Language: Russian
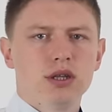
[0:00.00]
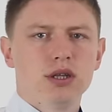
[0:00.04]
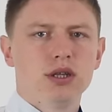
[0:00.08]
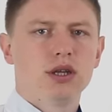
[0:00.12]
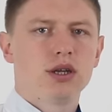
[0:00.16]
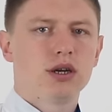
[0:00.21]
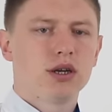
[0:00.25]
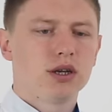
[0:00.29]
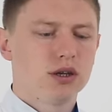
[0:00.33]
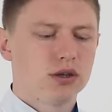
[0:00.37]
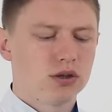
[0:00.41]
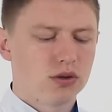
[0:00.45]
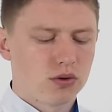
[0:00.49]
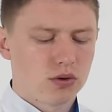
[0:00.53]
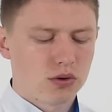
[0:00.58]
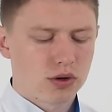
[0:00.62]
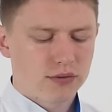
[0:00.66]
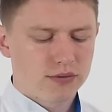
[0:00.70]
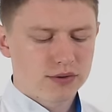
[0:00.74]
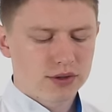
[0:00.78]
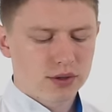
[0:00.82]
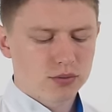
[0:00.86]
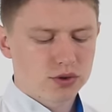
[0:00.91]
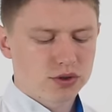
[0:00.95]
до
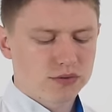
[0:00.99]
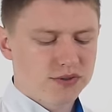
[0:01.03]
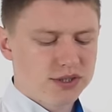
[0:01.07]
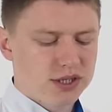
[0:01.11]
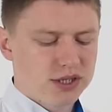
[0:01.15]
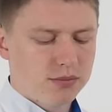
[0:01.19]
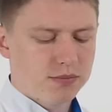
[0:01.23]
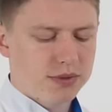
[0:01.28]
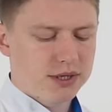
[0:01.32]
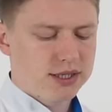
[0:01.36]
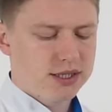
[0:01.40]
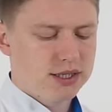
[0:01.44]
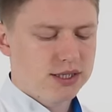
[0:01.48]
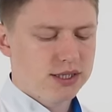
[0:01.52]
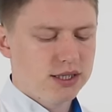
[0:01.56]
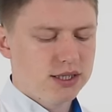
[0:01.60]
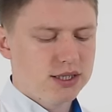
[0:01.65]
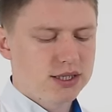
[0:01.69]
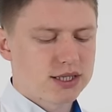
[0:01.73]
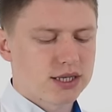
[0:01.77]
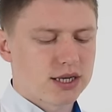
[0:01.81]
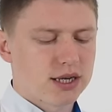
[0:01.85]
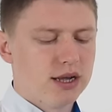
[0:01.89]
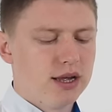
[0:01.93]
нейрохирургов, там уже
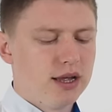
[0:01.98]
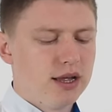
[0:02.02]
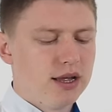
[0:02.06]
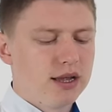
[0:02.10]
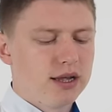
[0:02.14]
поясница,